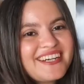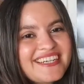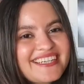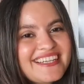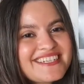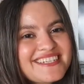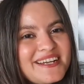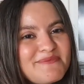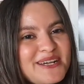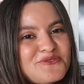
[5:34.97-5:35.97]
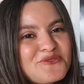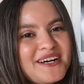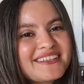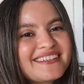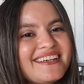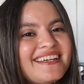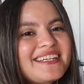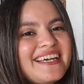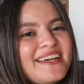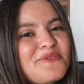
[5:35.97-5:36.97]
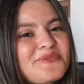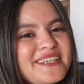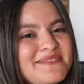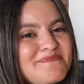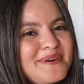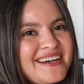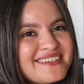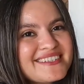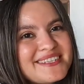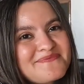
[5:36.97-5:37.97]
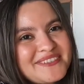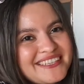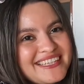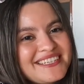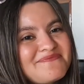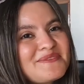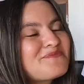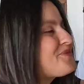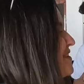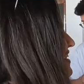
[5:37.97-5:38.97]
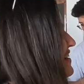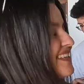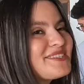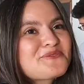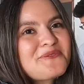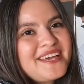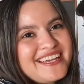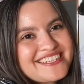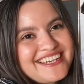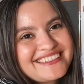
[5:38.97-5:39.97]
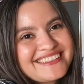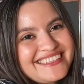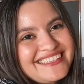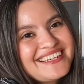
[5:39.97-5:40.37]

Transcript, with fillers: Arkadaşlar ben şu anda e, otelin bar kısmındayım. Burada herkes çok heyecanlı.